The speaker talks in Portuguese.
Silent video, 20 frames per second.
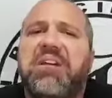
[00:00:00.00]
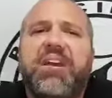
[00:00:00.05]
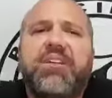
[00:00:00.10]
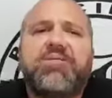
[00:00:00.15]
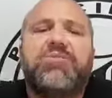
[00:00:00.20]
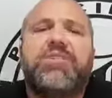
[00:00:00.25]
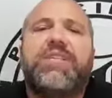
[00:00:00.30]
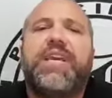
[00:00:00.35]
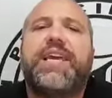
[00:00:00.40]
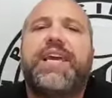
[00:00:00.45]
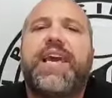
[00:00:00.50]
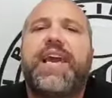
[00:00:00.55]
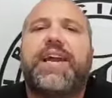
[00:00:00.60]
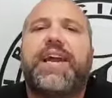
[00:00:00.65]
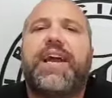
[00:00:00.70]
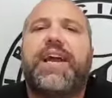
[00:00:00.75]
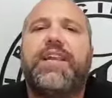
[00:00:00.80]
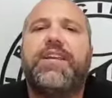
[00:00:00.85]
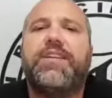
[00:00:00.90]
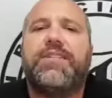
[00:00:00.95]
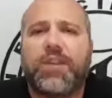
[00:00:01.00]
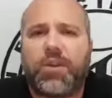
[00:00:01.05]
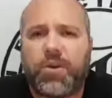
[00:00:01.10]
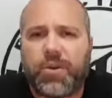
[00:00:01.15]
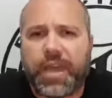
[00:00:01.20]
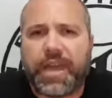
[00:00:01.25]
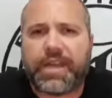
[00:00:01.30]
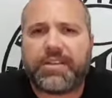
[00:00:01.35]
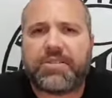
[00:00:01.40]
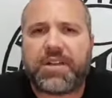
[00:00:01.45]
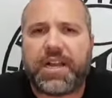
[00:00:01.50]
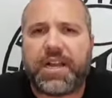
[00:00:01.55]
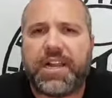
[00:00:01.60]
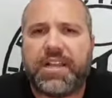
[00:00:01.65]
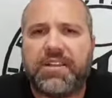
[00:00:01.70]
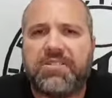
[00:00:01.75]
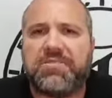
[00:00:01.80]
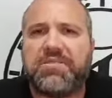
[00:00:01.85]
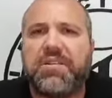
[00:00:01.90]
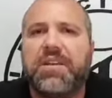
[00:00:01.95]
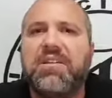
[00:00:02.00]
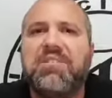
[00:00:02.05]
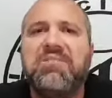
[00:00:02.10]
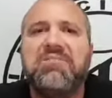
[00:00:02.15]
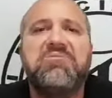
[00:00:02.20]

Eu não sei quem é Carlinhos. Você conhece Carlinhos?